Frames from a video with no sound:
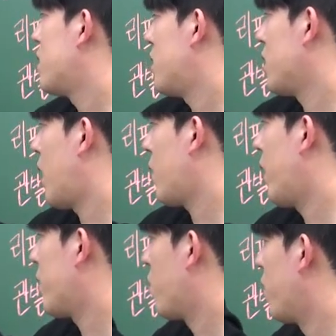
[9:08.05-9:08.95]
지각
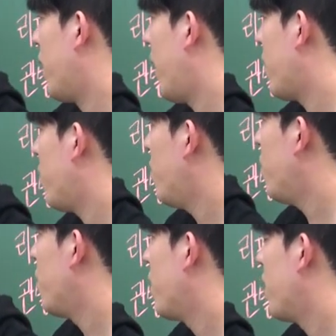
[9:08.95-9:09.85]
활동을 하고
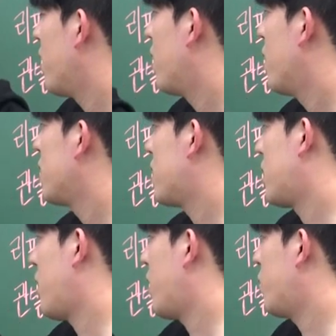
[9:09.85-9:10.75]

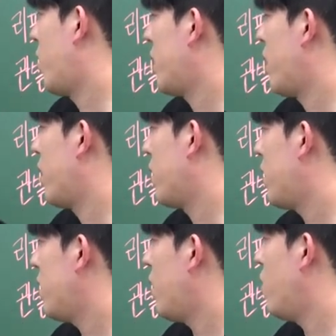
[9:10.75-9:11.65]
지각 활동에 따른
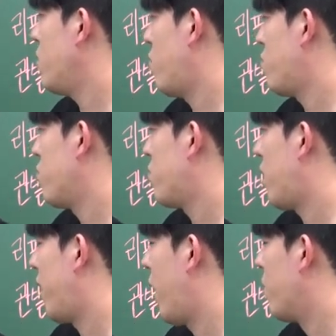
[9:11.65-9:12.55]
뜨거운
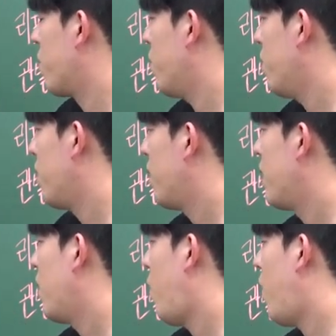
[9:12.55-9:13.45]
용출수가 나오고
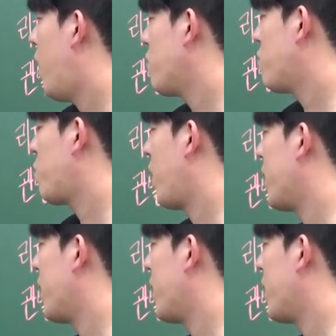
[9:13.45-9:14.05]
황화수소가